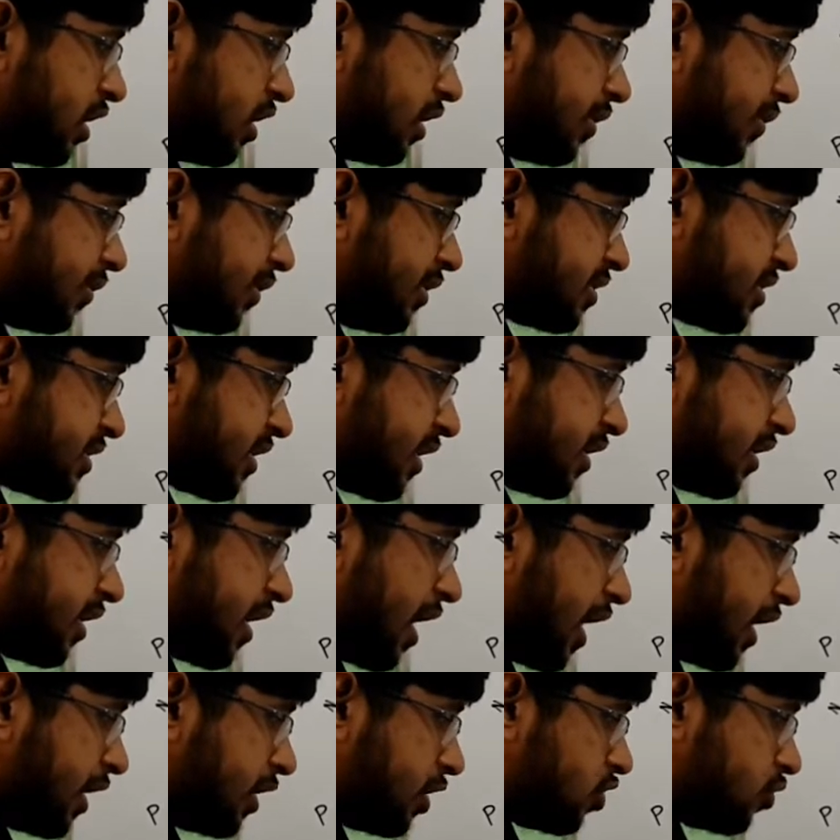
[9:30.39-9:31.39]
ইকুয়াল সাইন
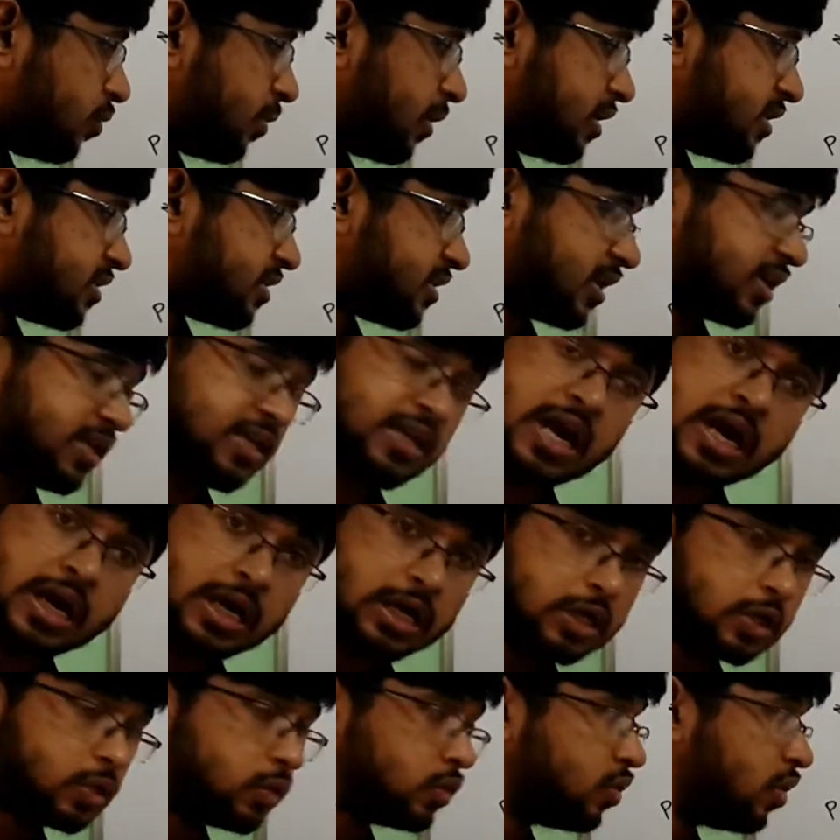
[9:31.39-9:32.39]
আই টু বাই সাইন
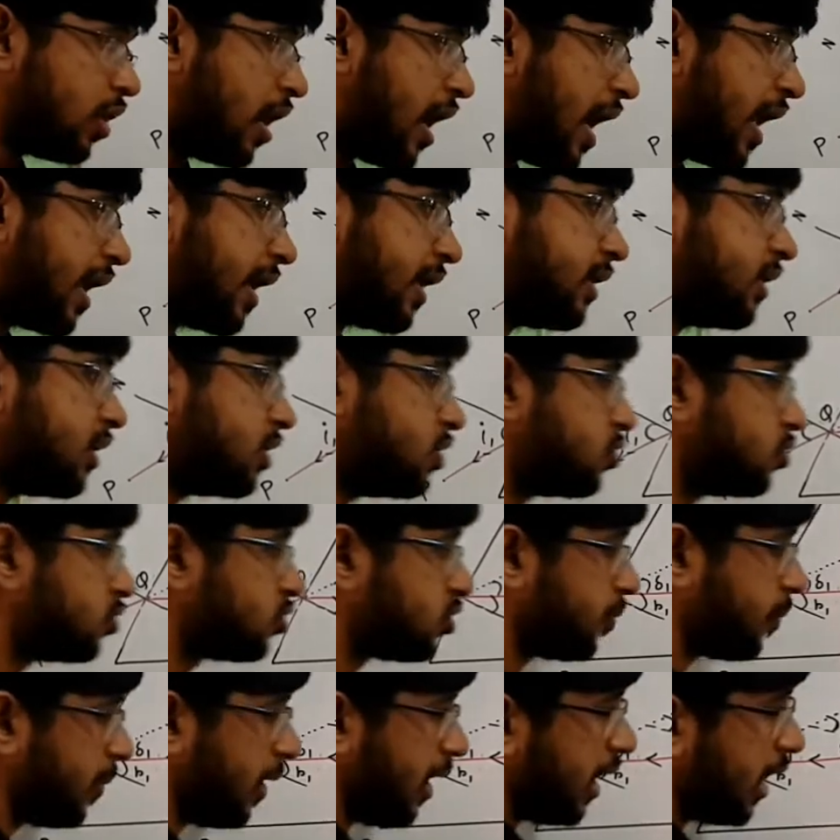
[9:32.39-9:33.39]
আর টু আরেকটা
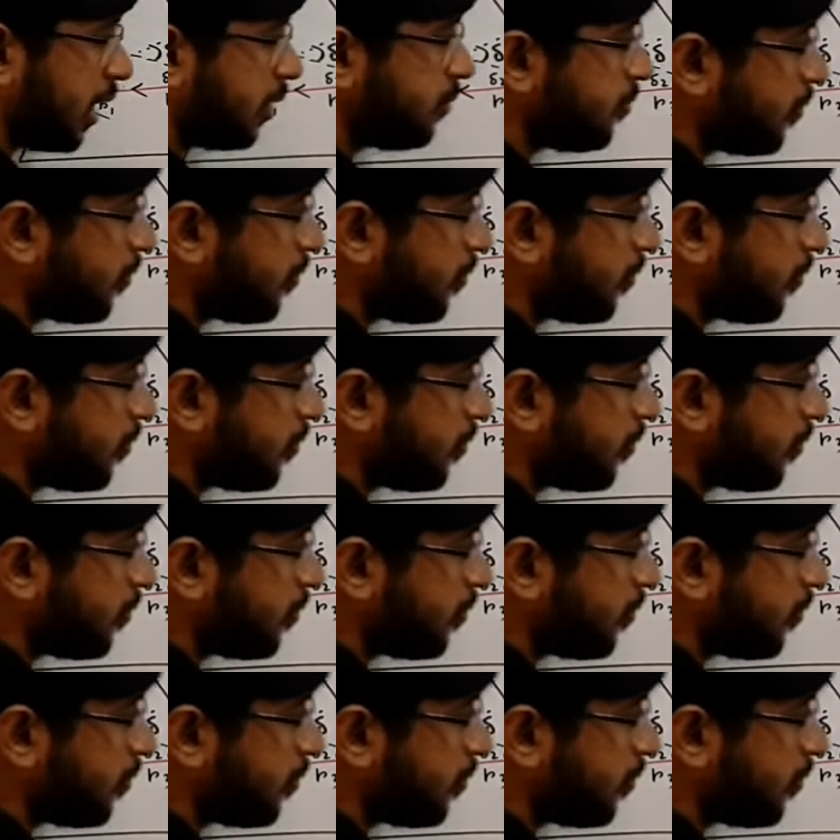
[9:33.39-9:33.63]
সূত্র পেলাম